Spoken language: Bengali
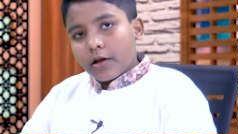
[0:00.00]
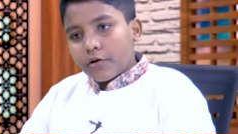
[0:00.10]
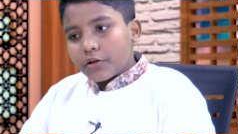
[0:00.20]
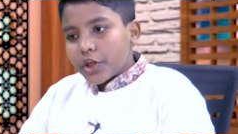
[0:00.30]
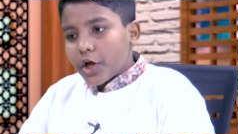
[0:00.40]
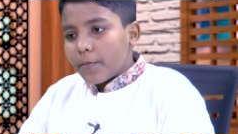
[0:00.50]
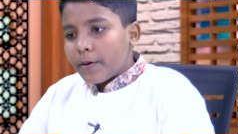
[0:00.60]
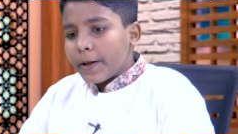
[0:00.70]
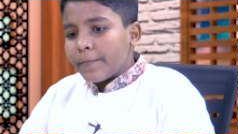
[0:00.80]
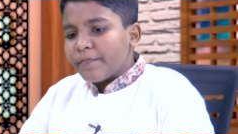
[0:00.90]
করতে হবে
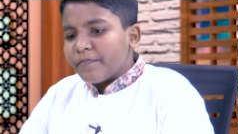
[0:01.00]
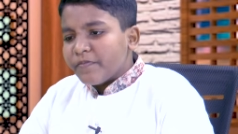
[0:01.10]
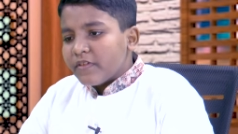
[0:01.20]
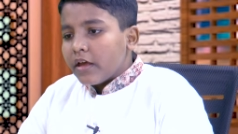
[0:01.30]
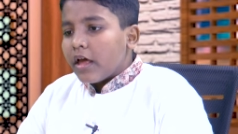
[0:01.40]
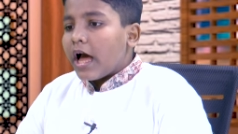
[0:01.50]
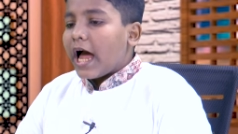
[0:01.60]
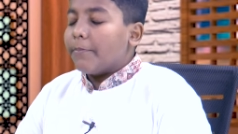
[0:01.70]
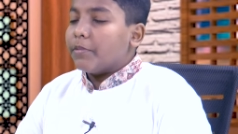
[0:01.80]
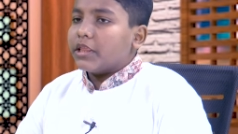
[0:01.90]
আর
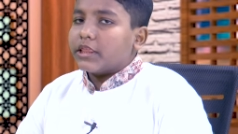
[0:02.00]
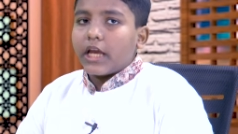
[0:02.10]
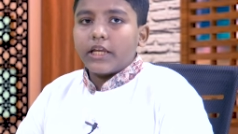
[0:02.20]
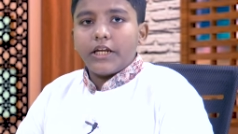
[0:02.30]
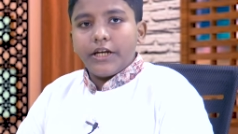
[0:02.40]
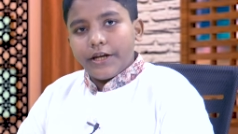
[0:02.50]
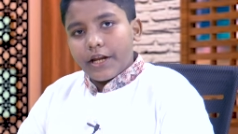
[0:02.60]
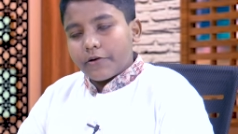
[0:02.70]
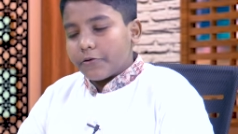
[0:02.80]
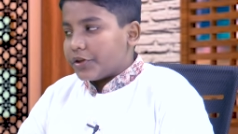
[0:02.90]
মিথ্যাকে ঘৃণা
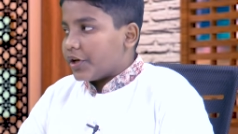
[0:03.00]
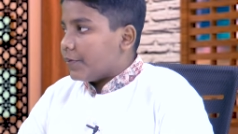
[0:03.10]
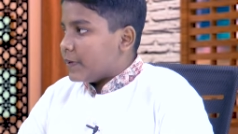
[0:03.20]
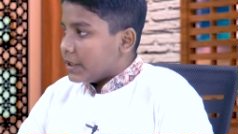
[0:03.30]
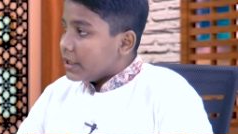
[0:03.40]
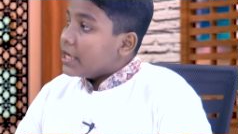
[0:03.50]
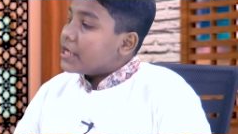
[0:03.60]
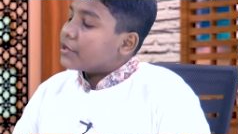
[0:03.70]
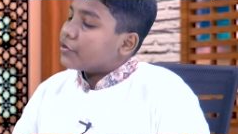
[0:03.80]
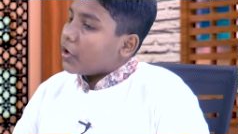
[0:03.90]
করতে হবে
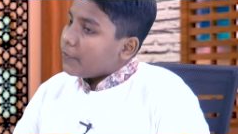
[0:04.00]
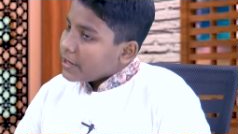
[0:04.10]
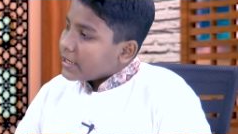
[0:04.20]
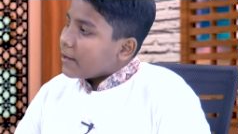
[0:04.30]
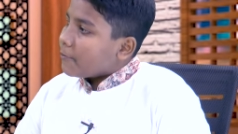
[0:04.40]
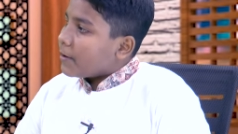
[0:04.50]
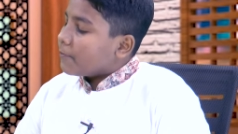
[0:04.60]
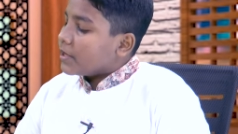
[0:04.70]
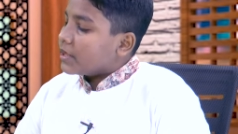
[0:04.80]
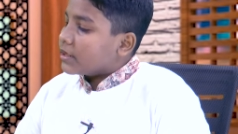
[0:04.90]
তবেই আমরা
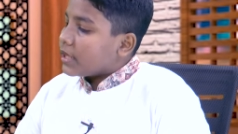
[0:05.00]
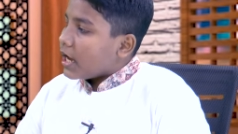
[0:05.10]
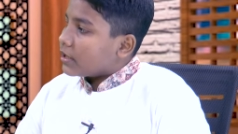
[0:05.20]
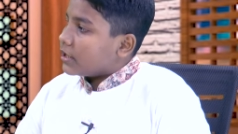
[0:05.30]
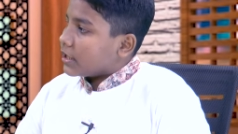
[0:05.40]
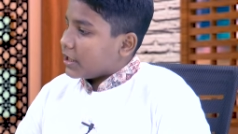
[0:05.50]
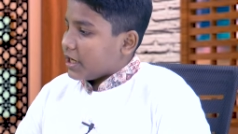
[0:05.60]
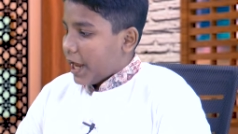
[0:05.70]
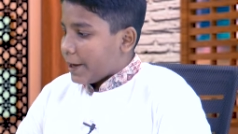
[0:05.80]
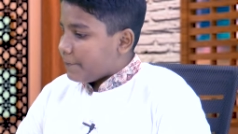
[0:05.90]
মিথ্যার থেকে
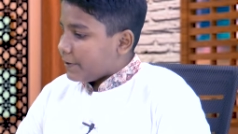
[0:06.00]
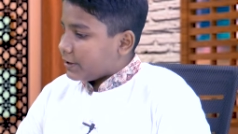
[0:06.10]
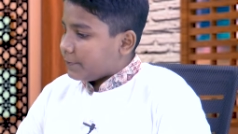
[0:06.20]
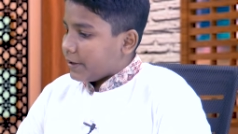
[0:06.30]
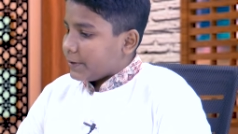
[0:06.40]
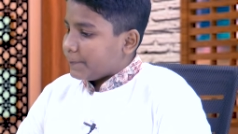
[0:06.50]
রেহাই পেতে পারি